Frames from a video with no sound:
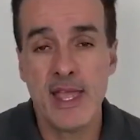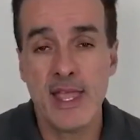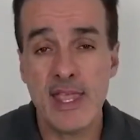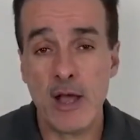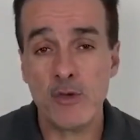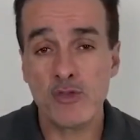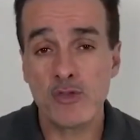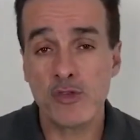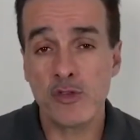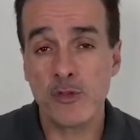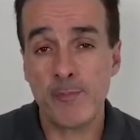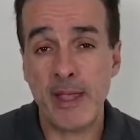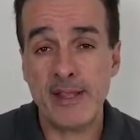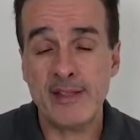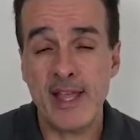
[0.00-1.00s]
E ao
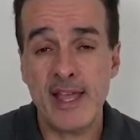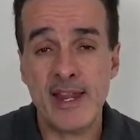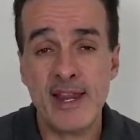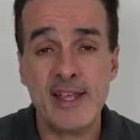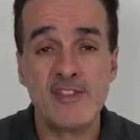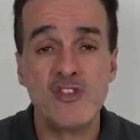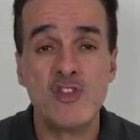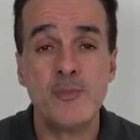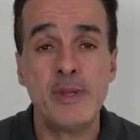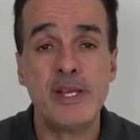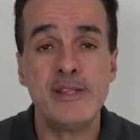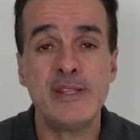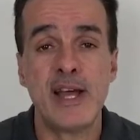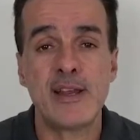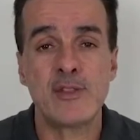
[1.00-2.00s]
suspender a
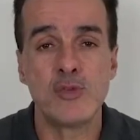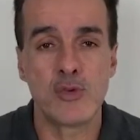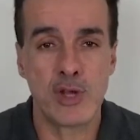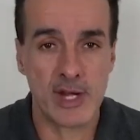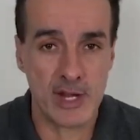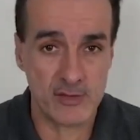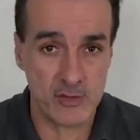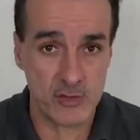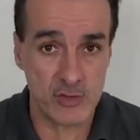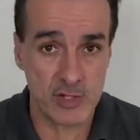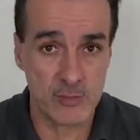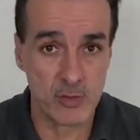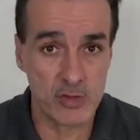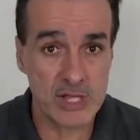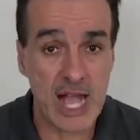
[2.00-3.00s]
exigibilidade do crédito
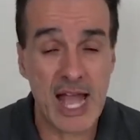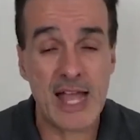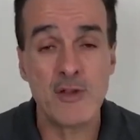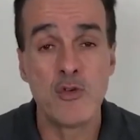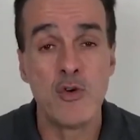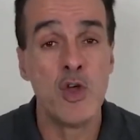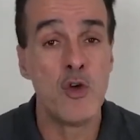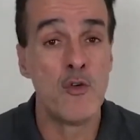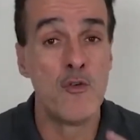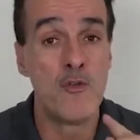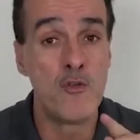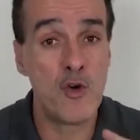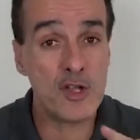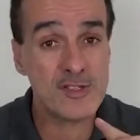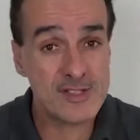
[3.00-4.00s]
tributário,
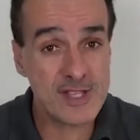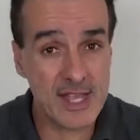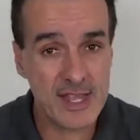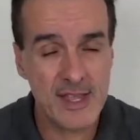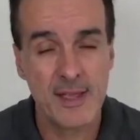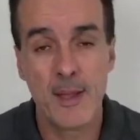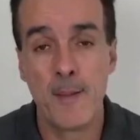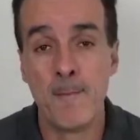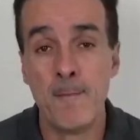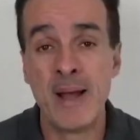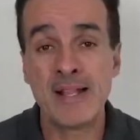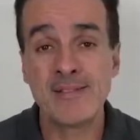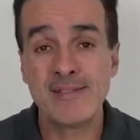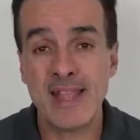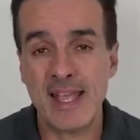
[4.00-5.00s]
você
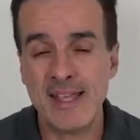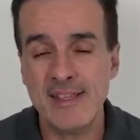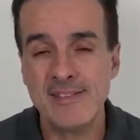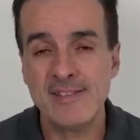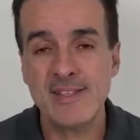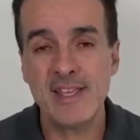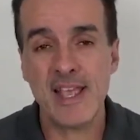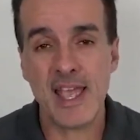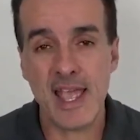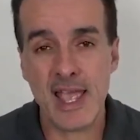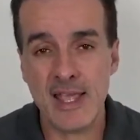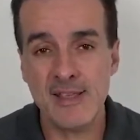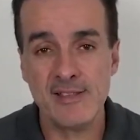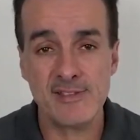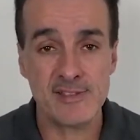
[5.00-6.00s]
mantém-se
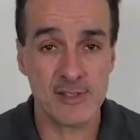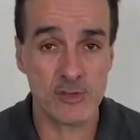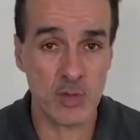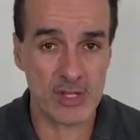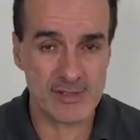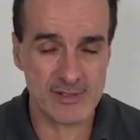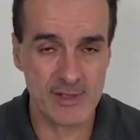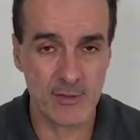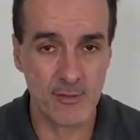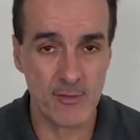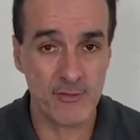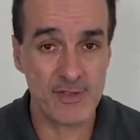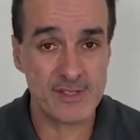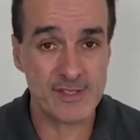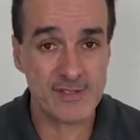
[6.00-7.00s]
em situação
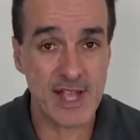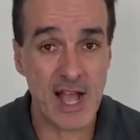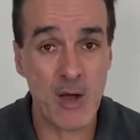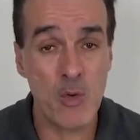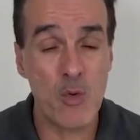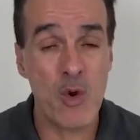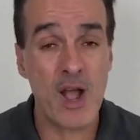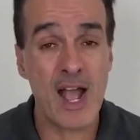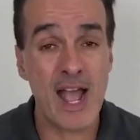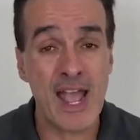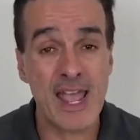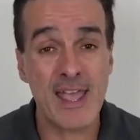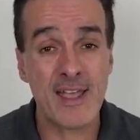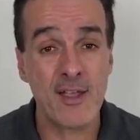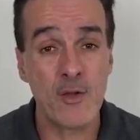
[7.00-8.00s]
fiscal
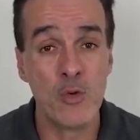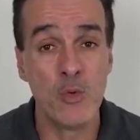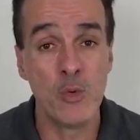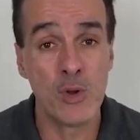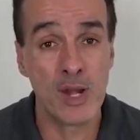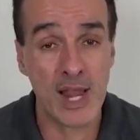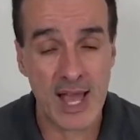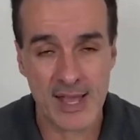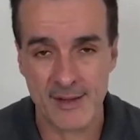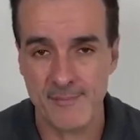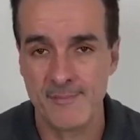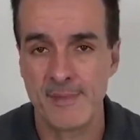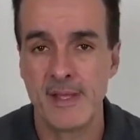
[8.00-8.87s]
regular.